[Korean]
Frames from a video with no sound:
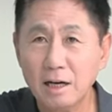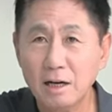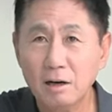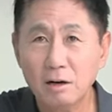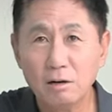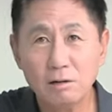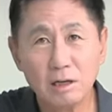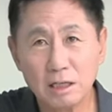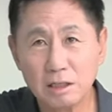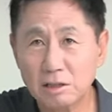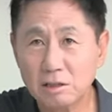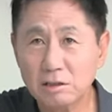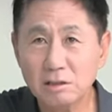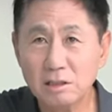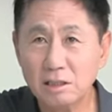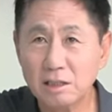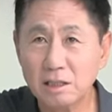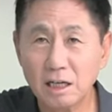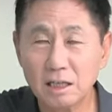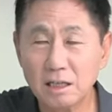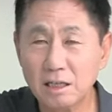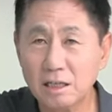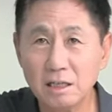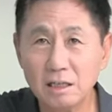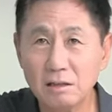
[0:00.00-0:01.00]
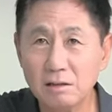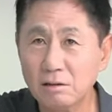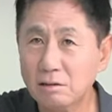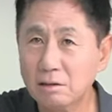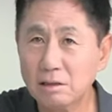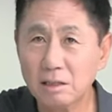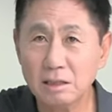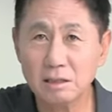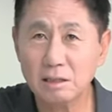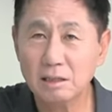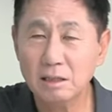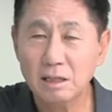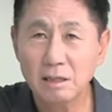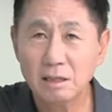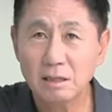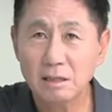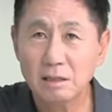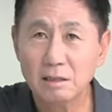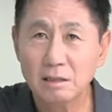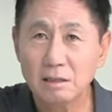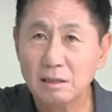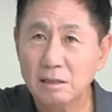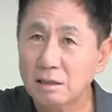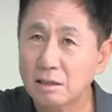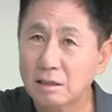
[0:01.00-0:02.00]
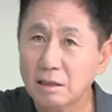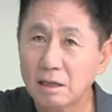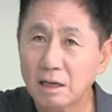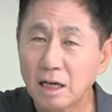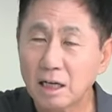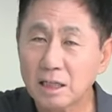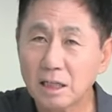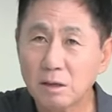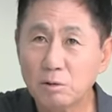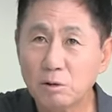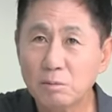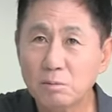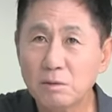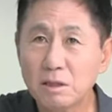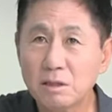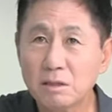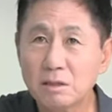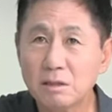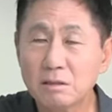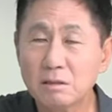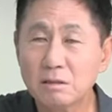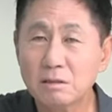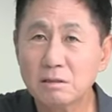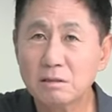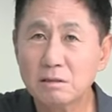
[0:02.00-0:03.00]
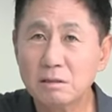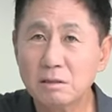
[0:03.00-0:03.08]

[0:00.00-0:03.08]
어, 같은 기관끼리 그렇게 하다 보면은